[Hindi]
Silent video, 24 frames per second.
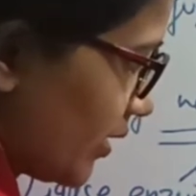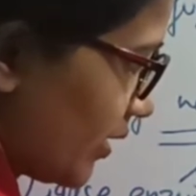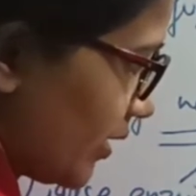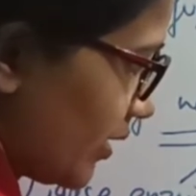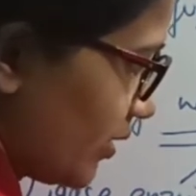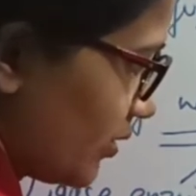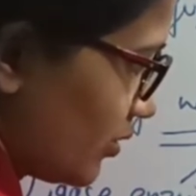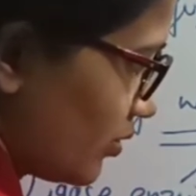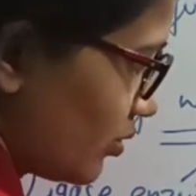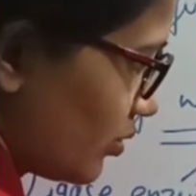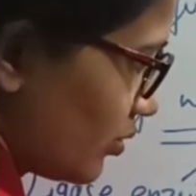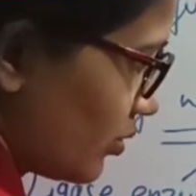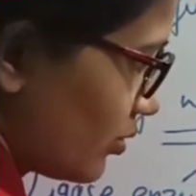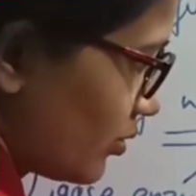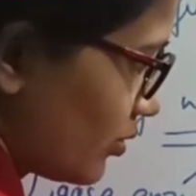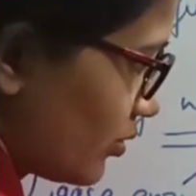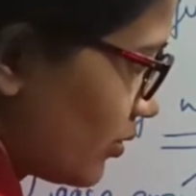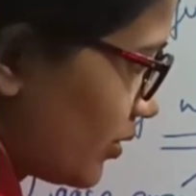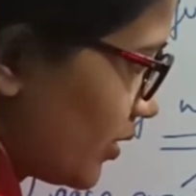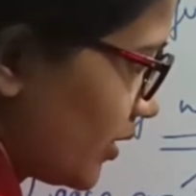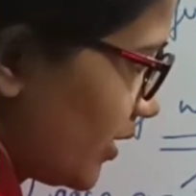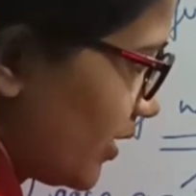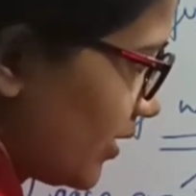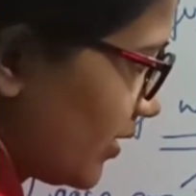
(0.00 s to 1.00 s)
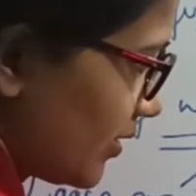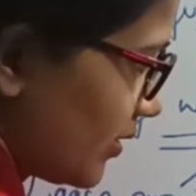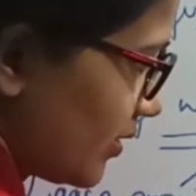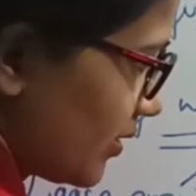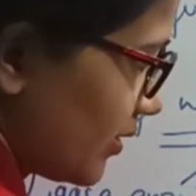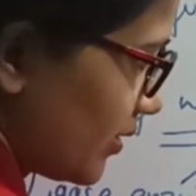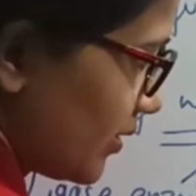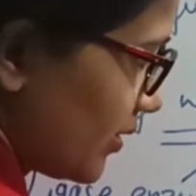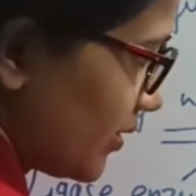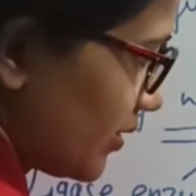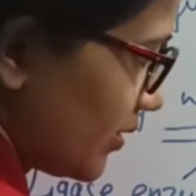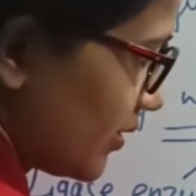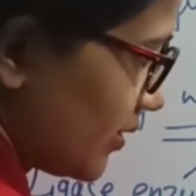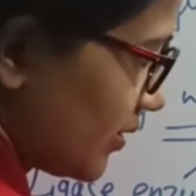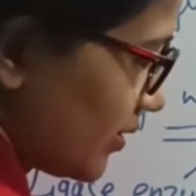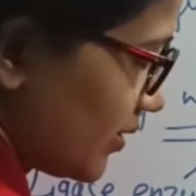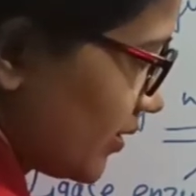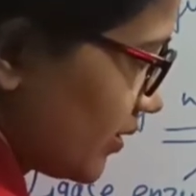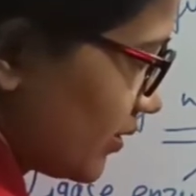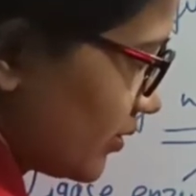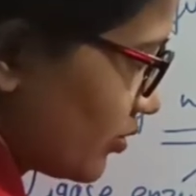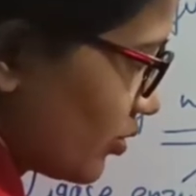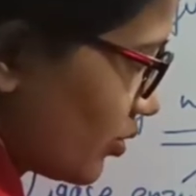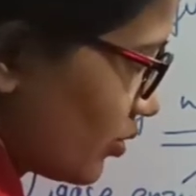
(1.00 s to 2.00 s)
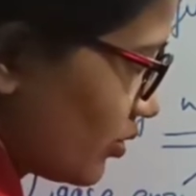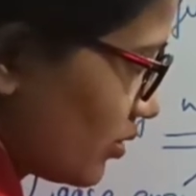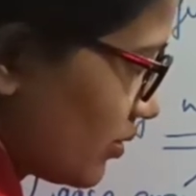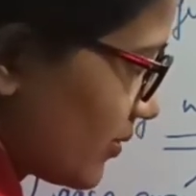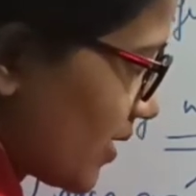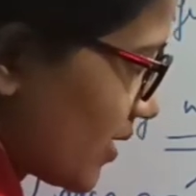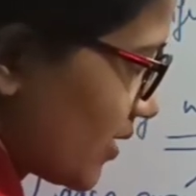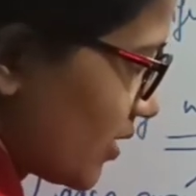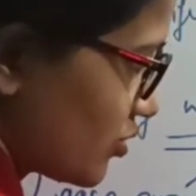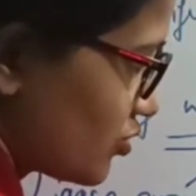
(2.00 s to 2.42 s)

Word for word: इन दोनों ही दोनों में से